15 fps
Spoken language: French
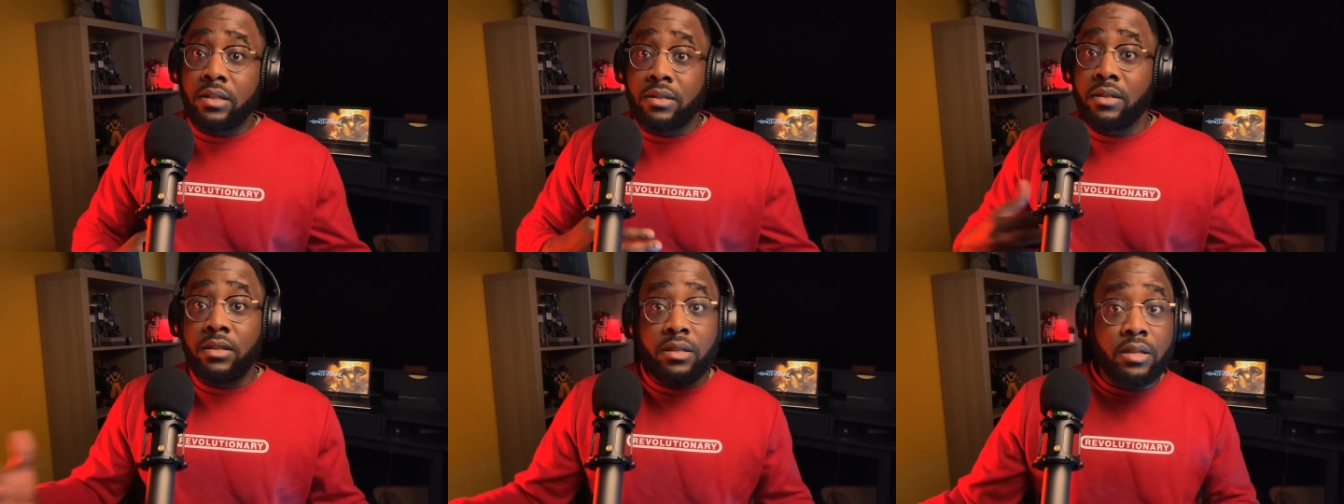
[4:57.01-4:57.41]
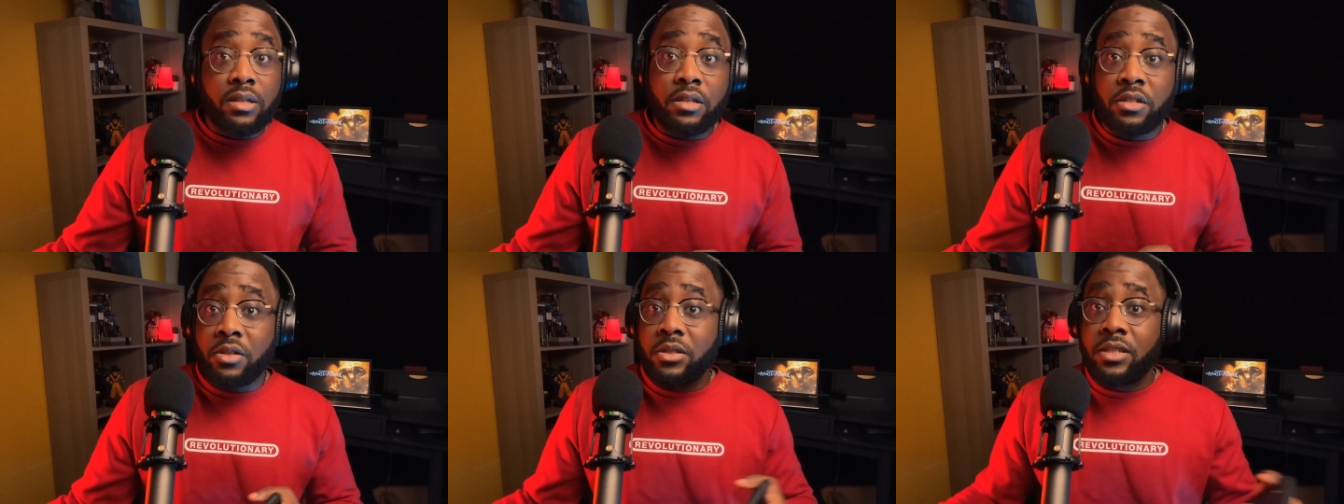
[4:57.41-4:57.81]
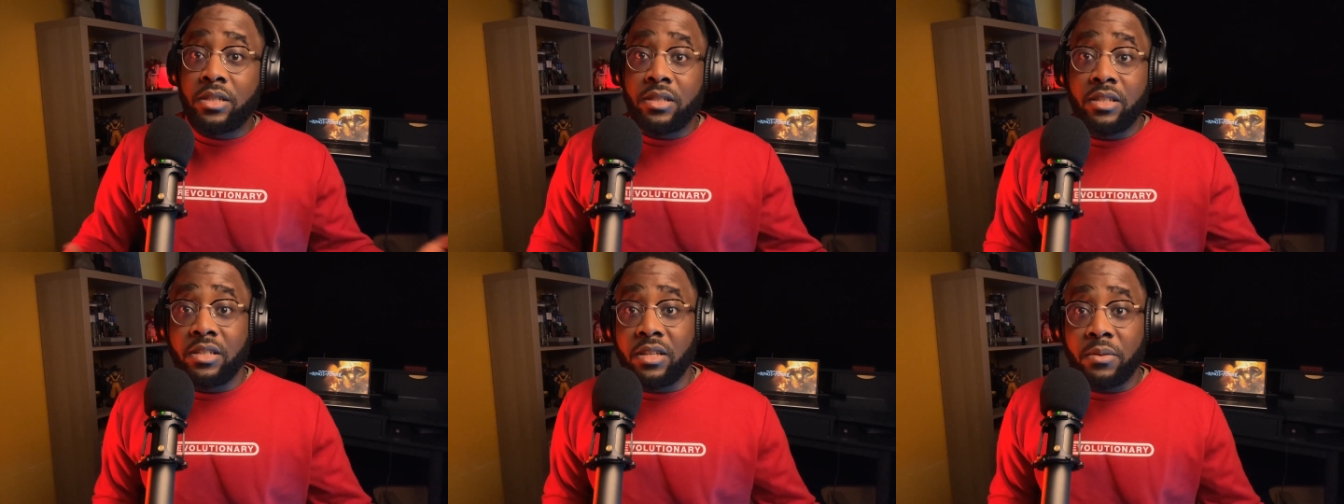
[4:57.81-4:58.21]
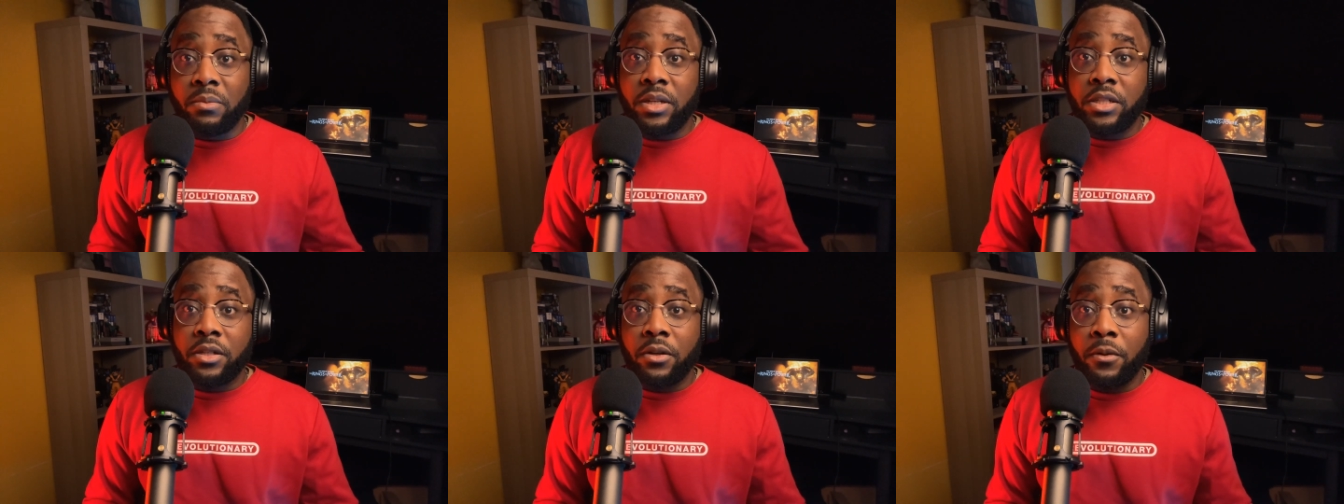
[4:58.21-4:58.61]
c'est ni des gentils ni des
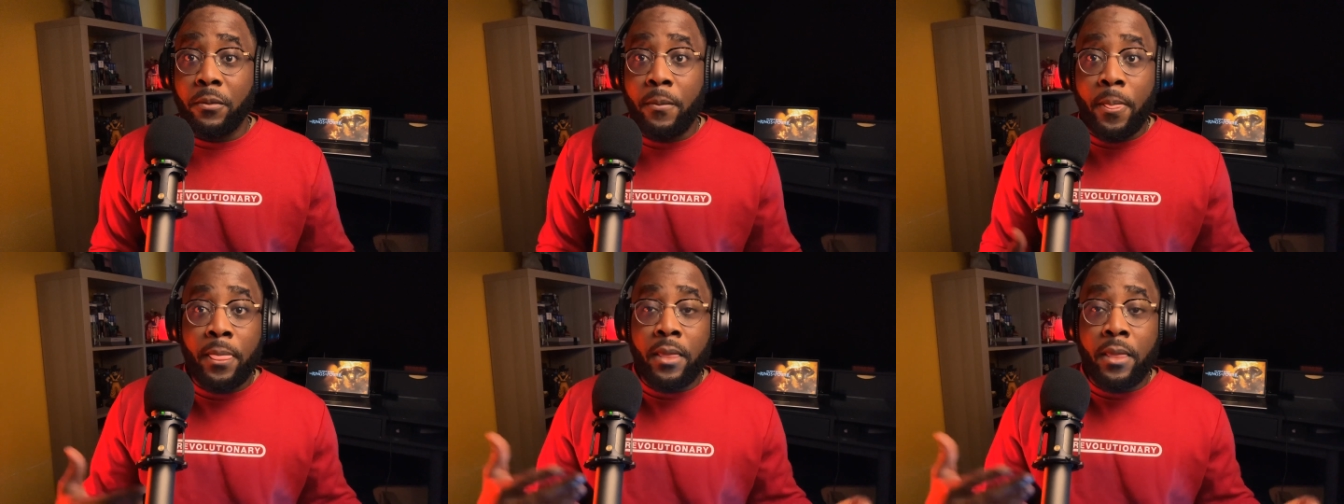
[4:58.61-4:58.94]
méchants.